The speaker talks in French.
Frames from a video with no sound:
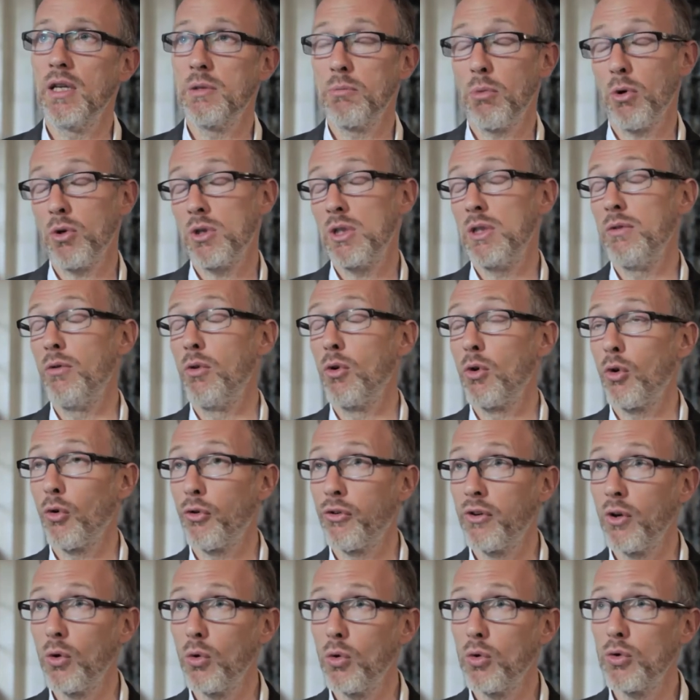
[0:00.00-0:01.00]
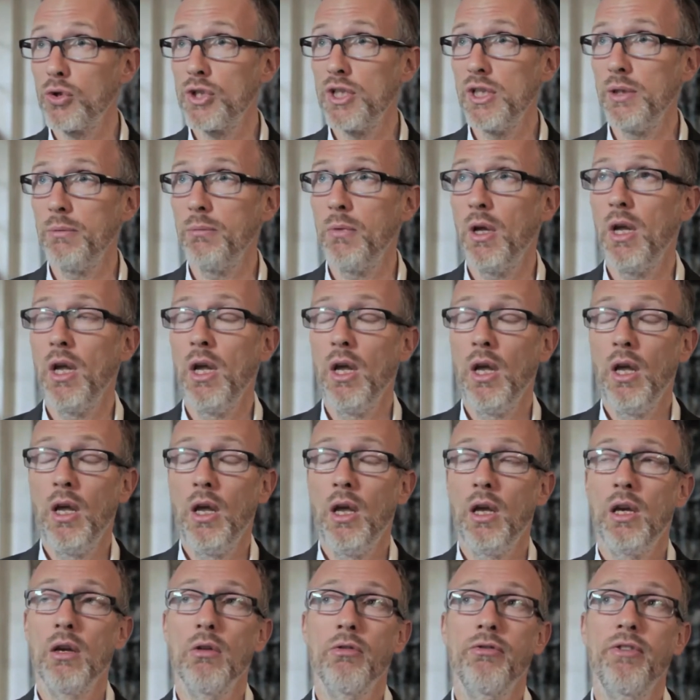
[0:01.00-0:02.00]
sportive en cancérologie.
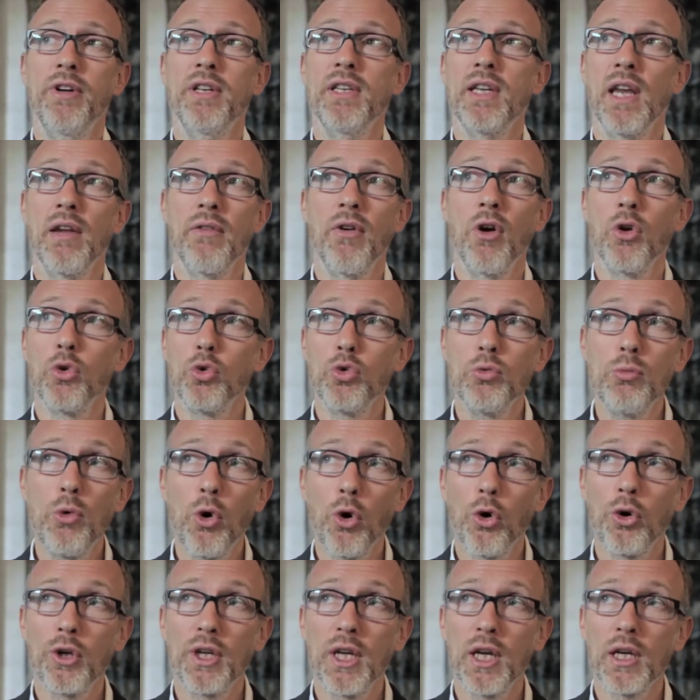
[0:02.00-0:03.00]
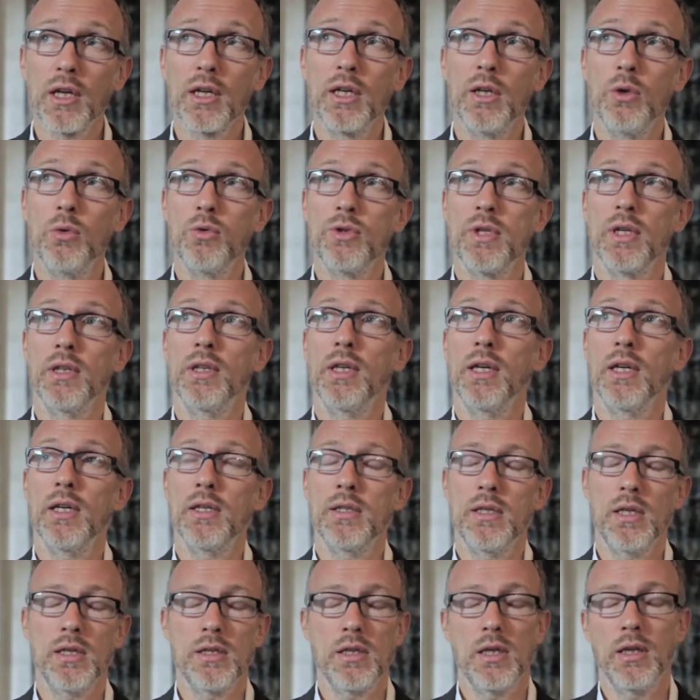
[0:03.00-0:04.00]
Et en fait, il y avait un double regard qui nous
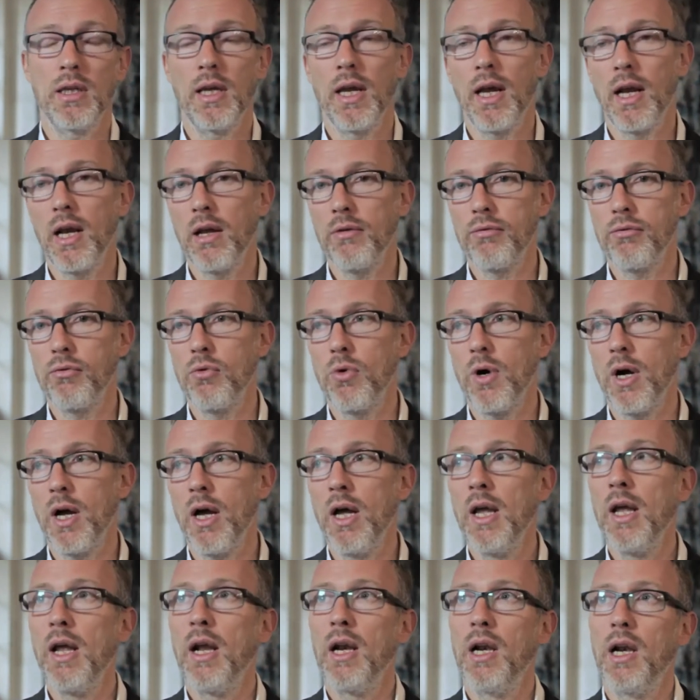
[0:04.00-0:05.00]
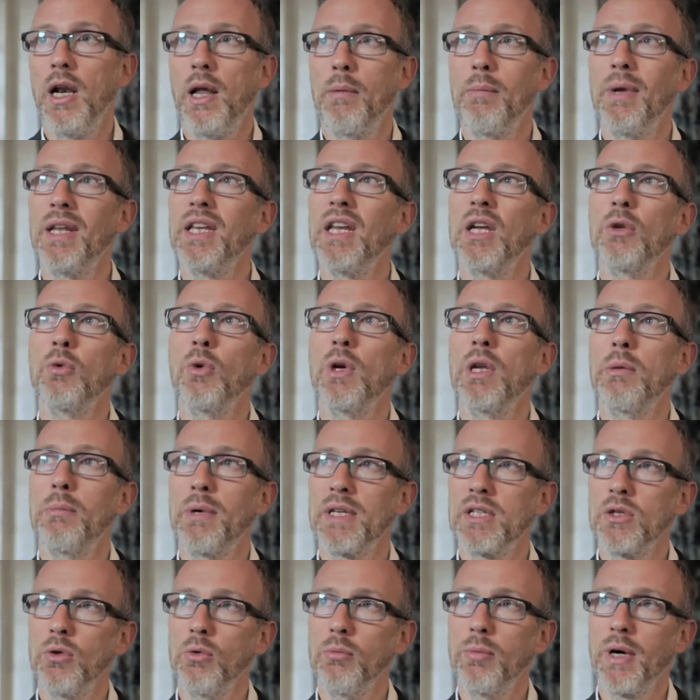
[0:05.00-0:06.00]
intéressait. C'était à la fois la manière dont les
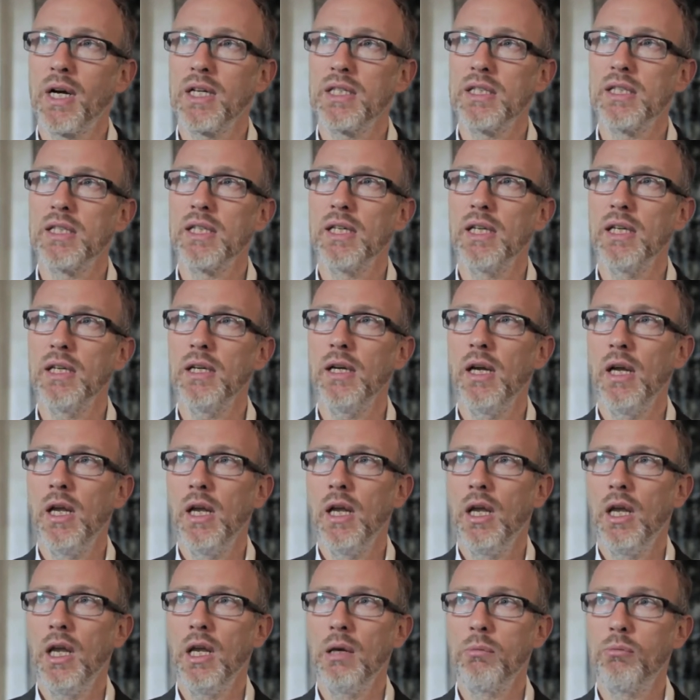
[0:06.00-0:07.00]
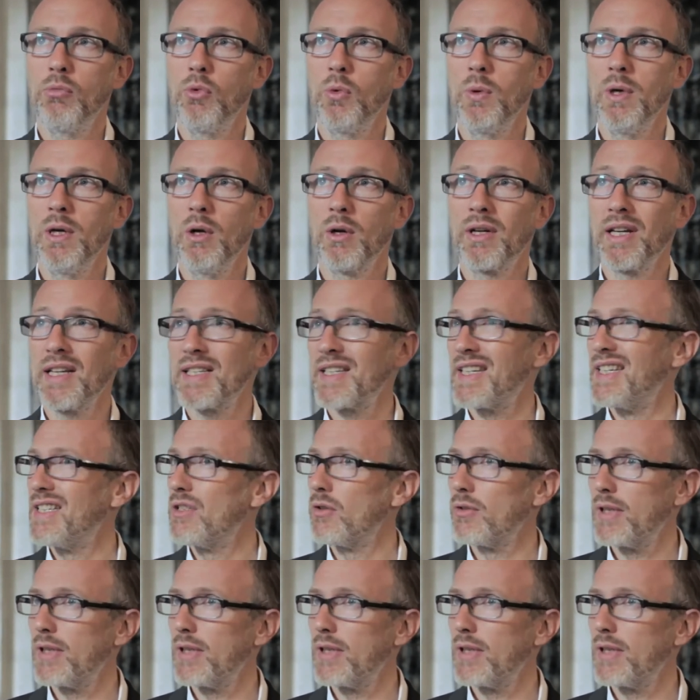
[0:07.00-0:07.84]
patients pratiquaient et puis euh, qu'est-ce qu'ils en